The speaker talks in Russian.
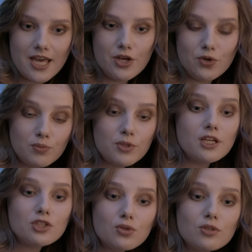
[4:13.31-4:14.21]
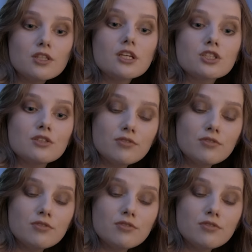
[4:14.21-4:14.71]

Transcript: И он подошел к нашей